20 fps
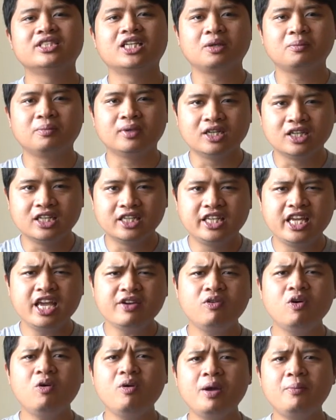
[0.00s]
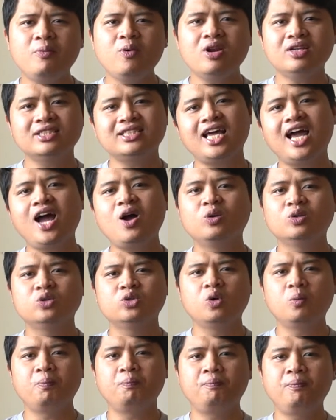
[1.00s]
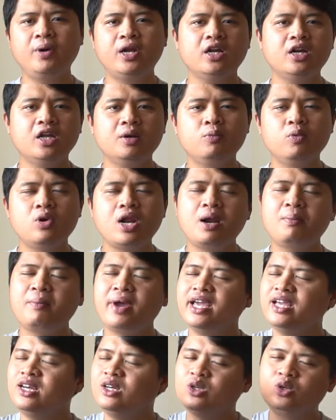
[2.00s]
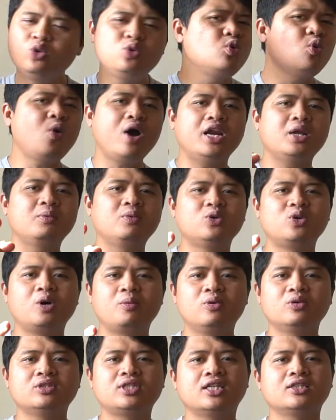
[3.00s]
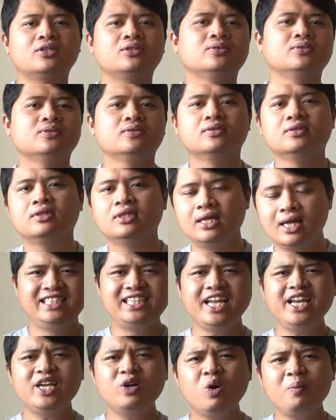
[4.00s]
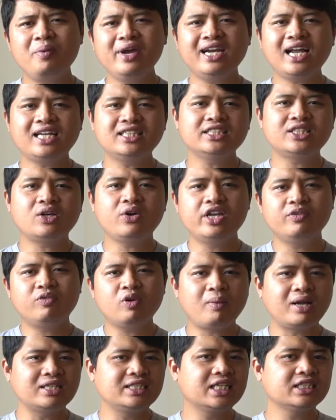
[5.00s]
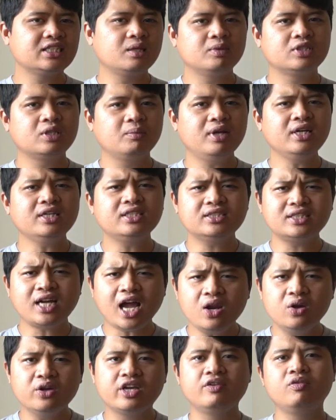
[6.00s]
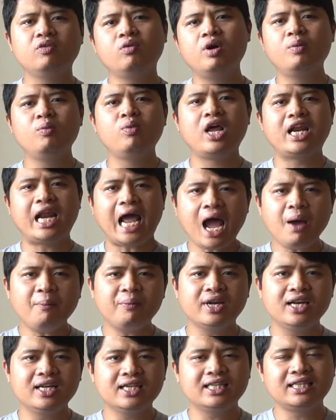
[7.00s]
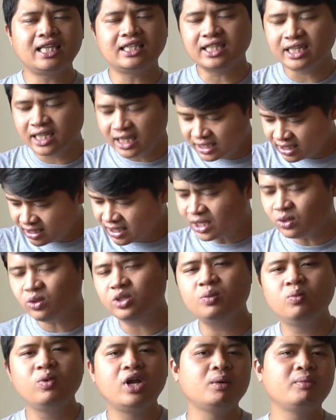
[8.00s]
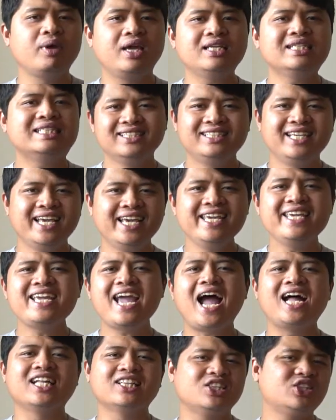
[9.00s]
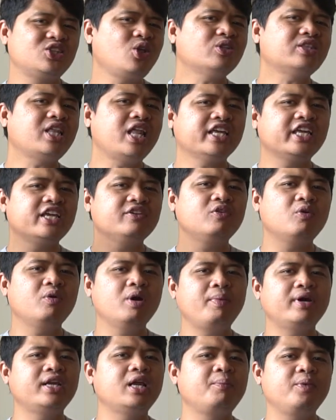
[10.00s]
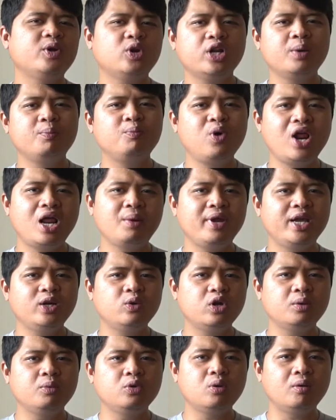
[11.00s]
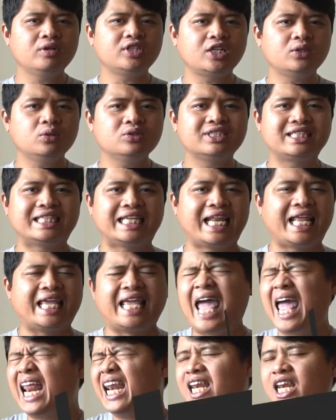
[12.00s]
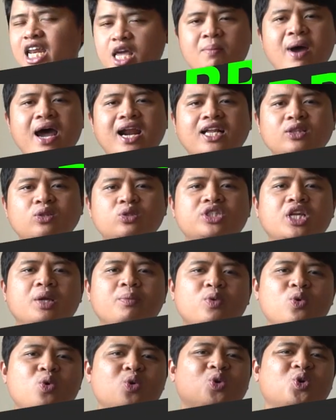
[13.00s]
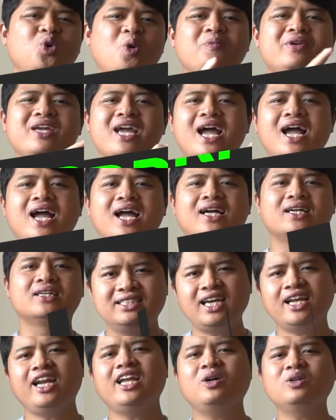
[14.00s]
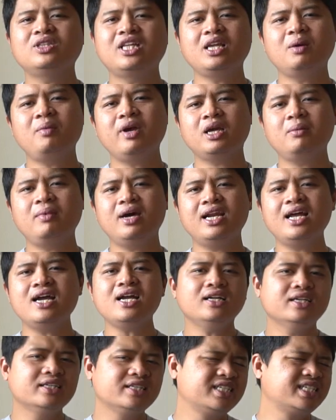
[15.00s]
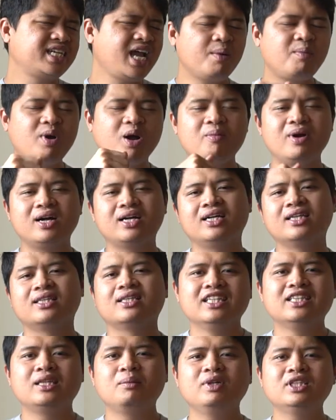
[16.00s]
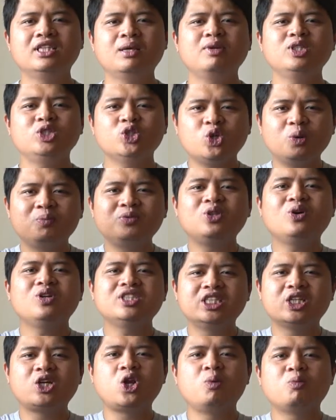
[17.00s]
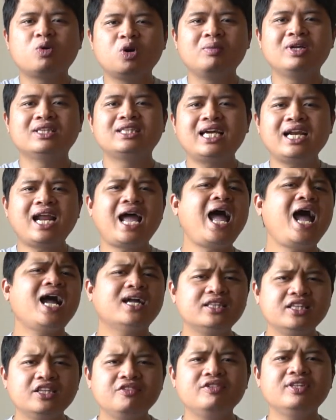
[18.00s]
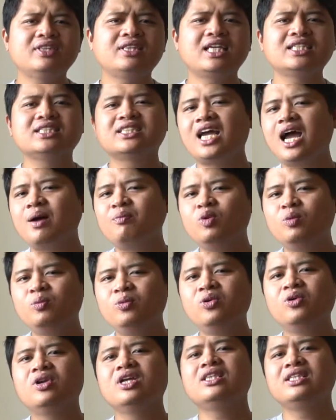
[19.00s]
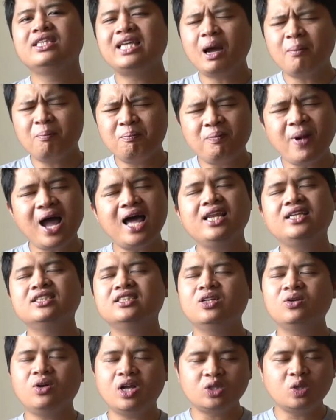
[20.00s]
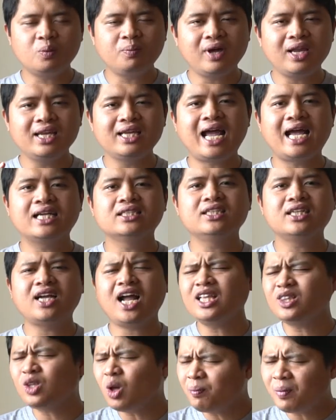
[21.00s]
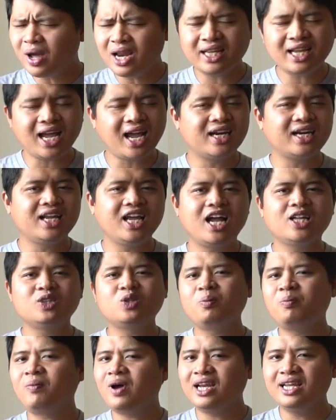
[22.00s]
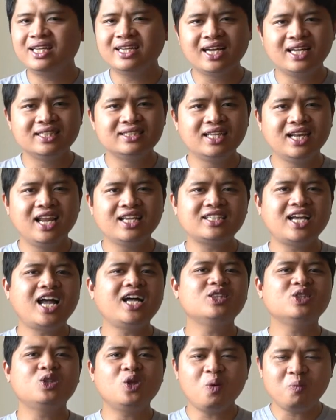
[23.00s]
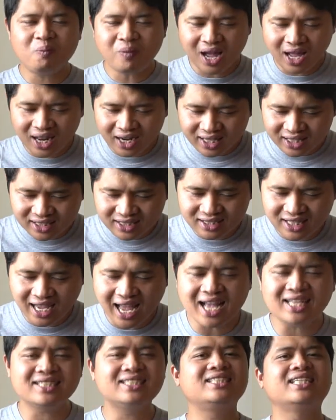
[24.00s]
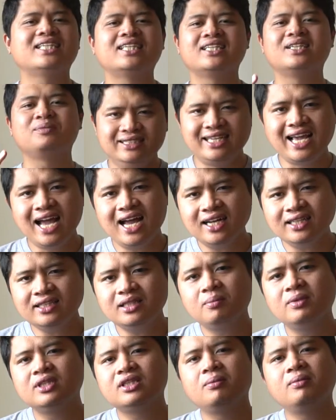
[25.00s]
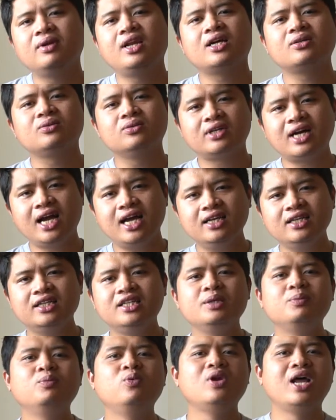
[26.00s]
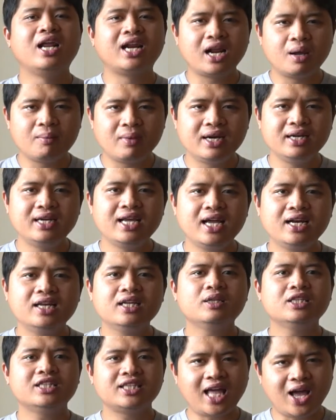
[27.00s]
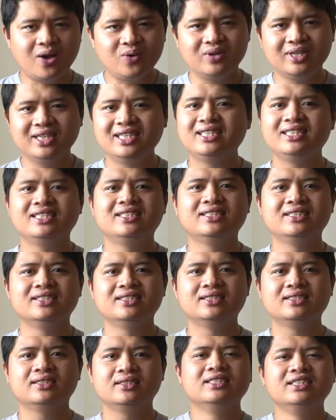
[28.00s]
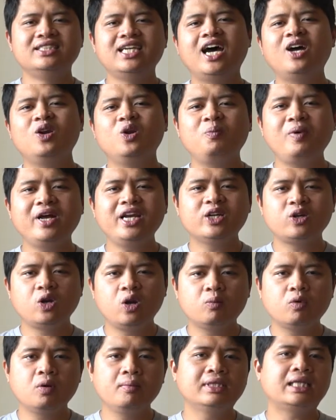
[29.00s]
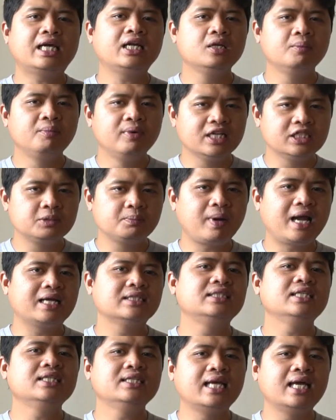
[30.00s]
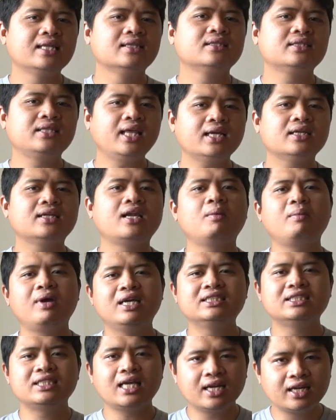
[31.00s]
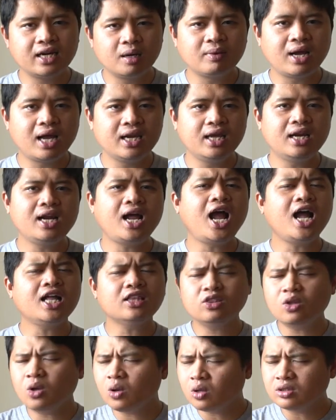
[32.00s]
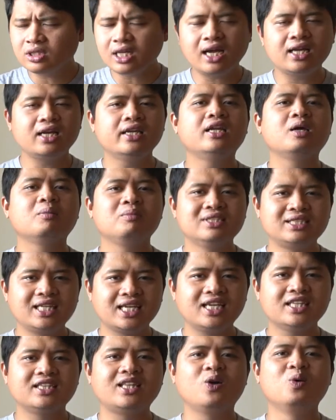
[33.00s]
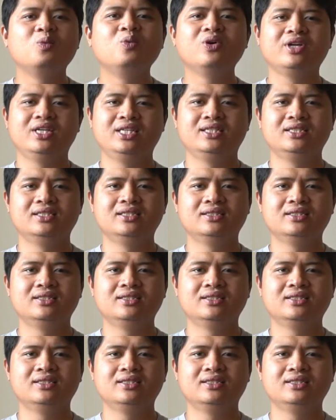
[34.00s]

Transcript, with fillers: segmen giveaway pulsa untuk periode bulan Mei 2021. Jadi gue pengen ngasih tahu informasi ke teman-teman kalau giveaway bulan April kita jadiin satu di bulan Mei sehingga total giveaway pada periode bulan Mei 2021 senilai 500 ribu rupiah. Cara ikutannya bagaimana? Gampang banget. Teman-teman cukup tulis di kolom komentar aktivitas ngabuburit yang paling seru atau paling asik atau paling aneh atau paling nggak jelas atau paling asik yang teman-teman lakukan di bulan Ramadan tahun ini. Jangan lupa di kolom komentar diberi spasi dan tag nama Instagram kalian atau kontak kalian yang bisa kita hubungi.